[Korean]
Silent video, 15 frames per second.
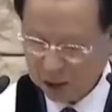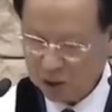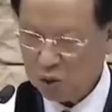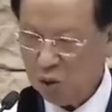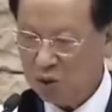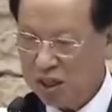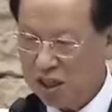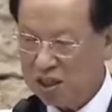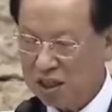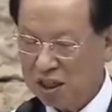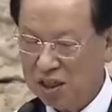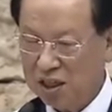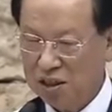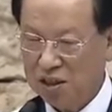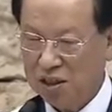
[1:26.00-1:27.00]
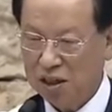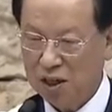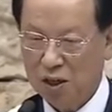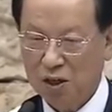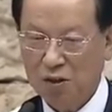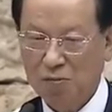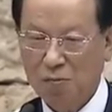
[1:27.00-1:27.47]
총 회장은
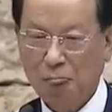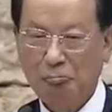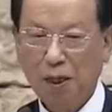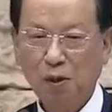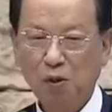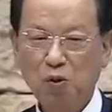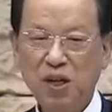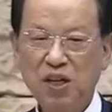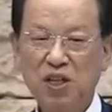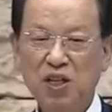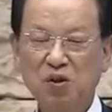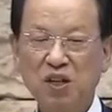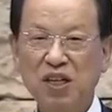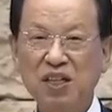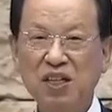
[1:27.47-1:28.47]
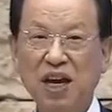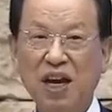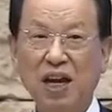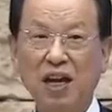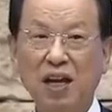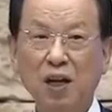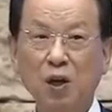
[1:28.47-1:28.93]
왜
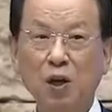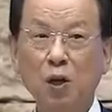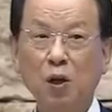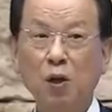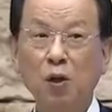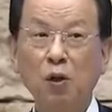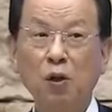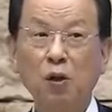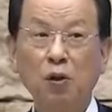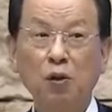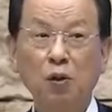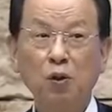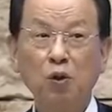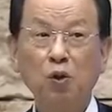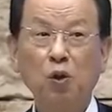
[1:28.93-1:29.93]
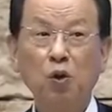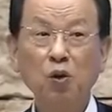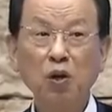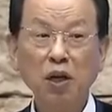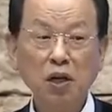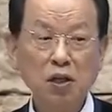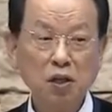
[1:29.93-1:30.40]
세웠느냐?
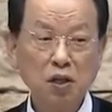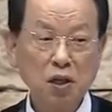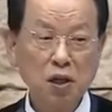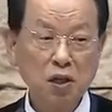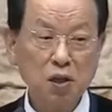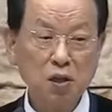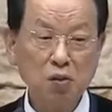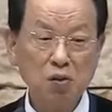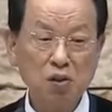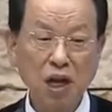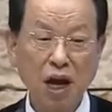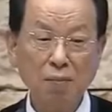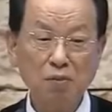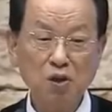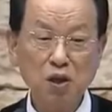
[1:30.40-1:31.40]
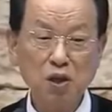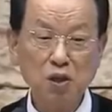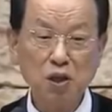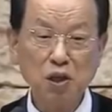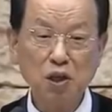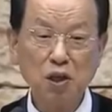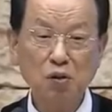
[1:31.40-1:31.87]
정회를 지키려고 사무실
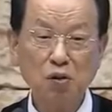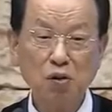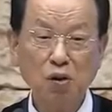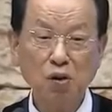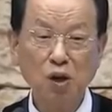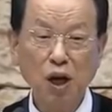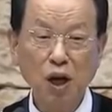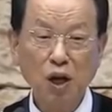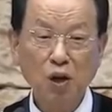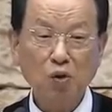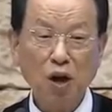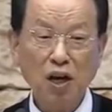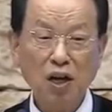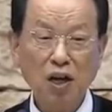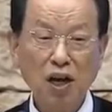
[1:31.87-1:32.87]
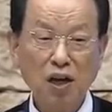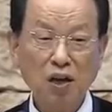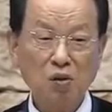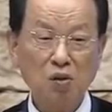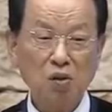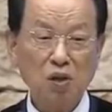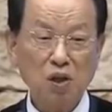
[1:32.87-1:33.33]
지키고
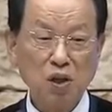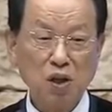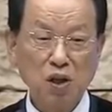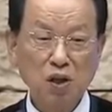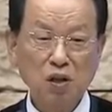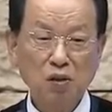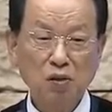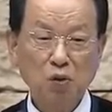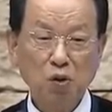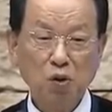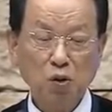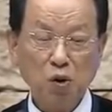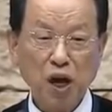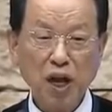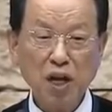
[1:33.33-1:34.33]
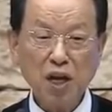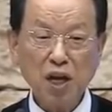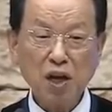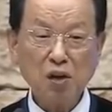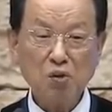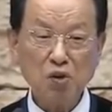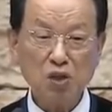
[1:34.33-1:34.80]
관리하라고
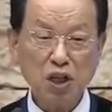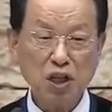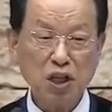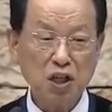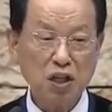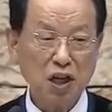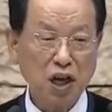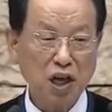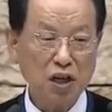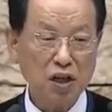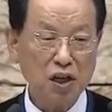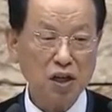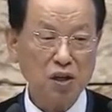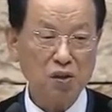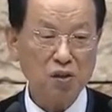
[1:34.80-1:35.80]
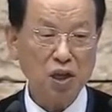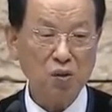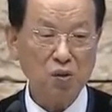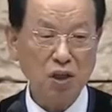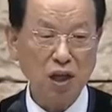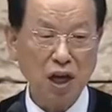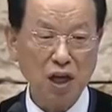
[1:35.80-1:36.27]
회의하라고 지킨 게 아니에요.
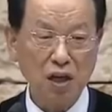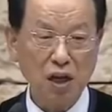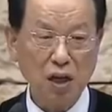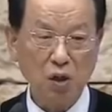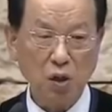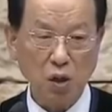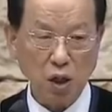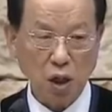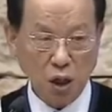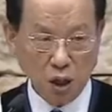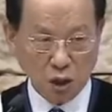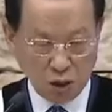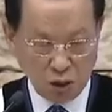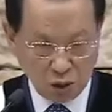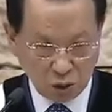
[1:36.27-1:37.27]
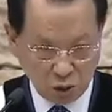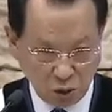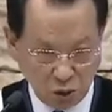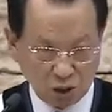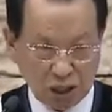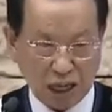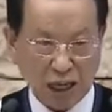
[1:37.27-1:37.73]
세운 게 아니에요. 그
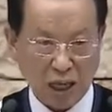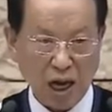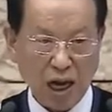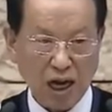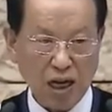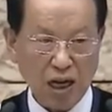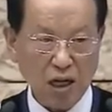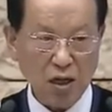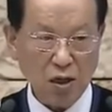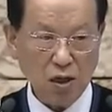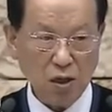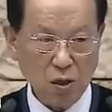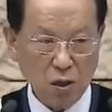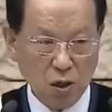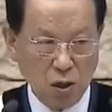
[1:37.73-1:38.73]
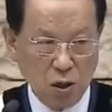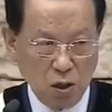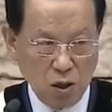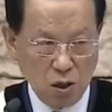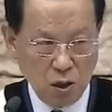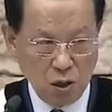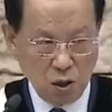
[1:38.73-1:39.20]
교단 아래에 있는
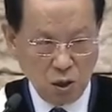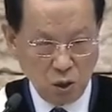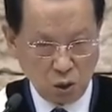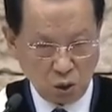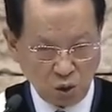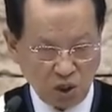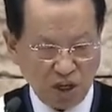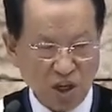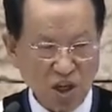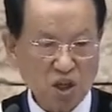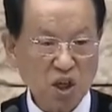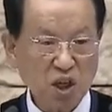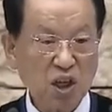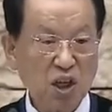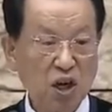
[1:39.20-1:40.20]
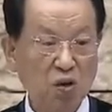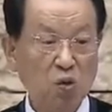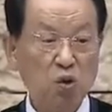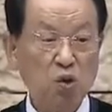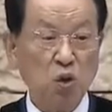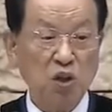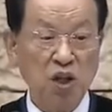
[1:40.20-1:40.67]
교회를
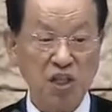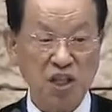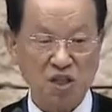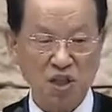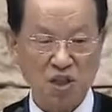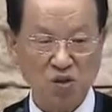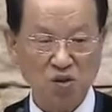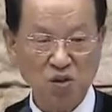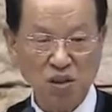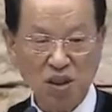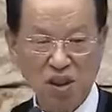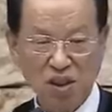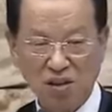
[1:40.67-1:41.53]
지키라고 총회장 세운 거예요.